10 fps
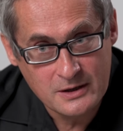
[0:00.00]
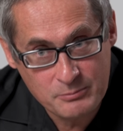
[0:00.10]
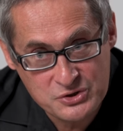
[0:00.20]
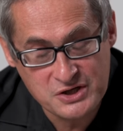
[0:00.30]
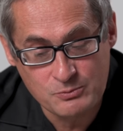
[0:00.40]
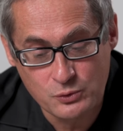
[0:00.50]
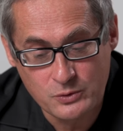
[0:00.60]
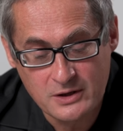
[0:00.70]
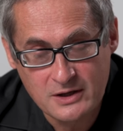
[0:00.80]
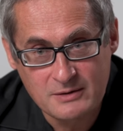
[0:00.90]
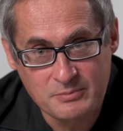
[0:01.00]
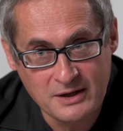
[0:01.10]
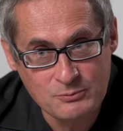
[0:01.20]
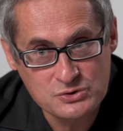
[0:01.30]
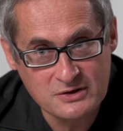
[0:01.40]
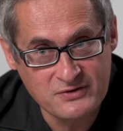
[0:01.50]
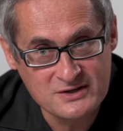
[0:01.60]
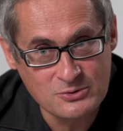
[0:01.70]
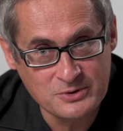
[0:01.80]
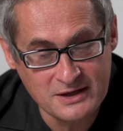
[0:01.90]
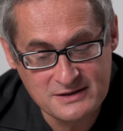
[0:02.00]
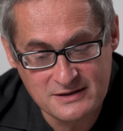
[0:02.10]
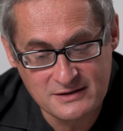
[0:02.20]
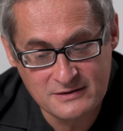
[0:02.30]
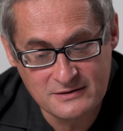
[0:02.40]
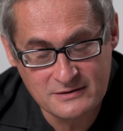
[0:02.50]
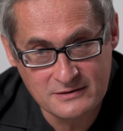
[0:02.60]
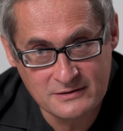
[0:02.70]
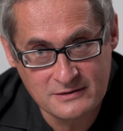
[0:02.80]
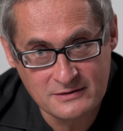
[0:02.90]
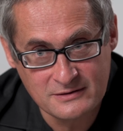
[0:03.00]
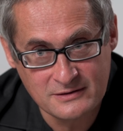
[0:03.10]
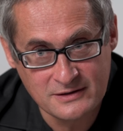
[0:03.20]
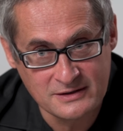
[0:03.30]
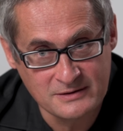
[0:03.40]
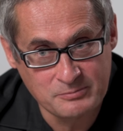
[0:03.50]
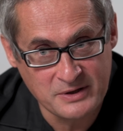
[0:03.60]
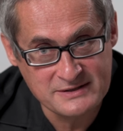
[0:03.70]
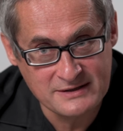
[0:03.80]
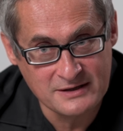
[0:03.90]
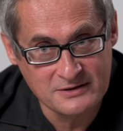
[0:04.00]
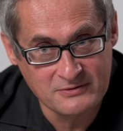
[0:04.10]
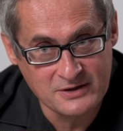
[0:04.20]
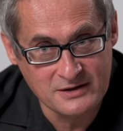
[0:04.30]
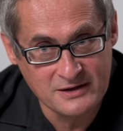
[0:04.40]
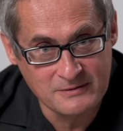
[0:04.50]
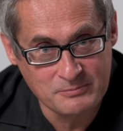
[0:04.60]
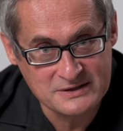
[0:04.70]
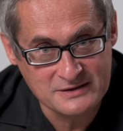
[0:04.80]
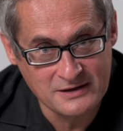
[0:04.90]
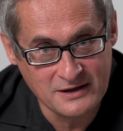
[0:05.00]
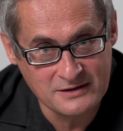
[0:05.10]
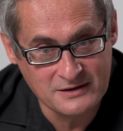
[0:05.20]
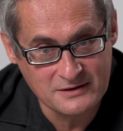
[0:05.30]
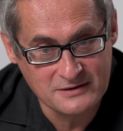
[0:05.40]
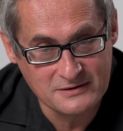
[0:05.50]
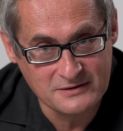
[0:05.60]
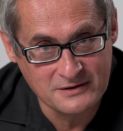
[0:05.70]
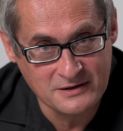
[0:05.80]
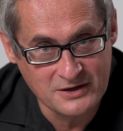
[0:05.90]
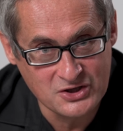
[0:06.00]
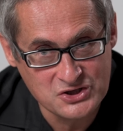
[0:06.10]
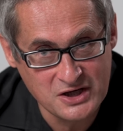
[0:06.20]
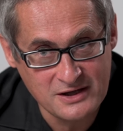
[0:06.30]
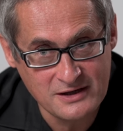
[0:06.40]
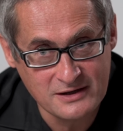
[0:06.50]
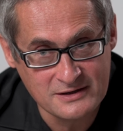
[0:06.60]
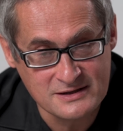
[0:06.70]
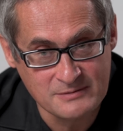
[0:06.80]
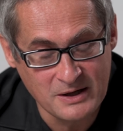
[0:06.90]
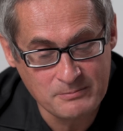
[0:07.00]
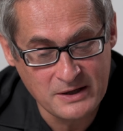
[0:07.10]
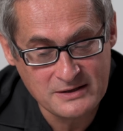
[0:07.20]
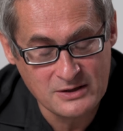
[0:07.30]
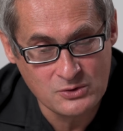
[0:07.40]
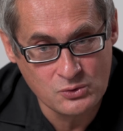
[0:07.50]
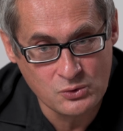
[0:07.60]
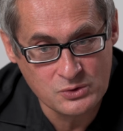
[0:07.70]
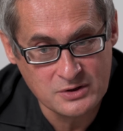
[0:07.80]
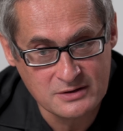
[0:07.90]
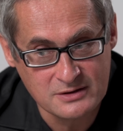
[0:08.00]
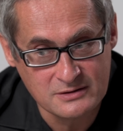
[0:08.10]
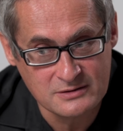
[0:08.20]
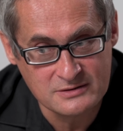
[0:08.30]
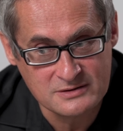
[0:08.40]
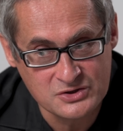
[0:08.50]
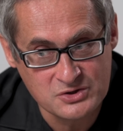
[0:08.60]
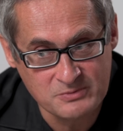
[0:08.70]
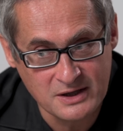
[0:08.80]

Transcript: Почему? Потому что в результате э, этих преследований и постоянных ограничений из гомеопатии уходят, э, скажем